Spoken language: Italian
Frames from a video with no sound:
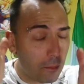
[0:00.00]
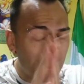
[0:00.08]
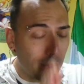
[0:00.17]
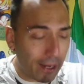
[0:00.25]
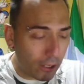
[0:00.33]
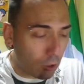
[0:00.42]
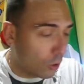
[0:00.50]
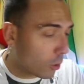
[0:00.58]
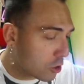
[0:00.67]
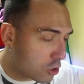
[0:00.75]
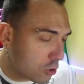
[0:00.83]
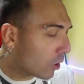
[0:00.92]
Maro,
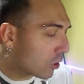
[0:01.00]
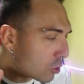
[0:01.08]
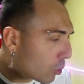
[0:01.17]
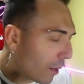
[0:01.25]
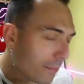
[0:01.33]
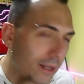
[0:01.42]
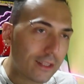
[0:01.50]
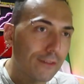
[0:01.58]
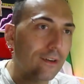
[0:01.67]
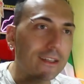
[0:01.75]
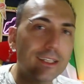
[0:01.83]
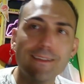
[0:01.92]
questo sicuramente
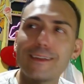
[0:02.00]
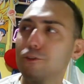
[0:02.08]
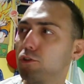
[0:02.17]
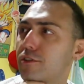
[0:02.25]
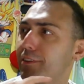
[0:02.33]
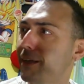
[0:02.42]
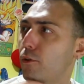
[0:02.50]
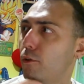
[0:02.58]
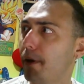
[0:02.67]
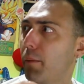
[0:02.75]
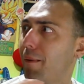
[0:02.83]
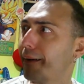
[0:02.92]
va di
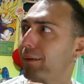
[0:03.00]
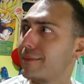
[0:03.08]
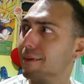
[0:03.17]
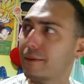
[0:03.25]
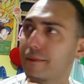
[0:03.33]
testosterone parte.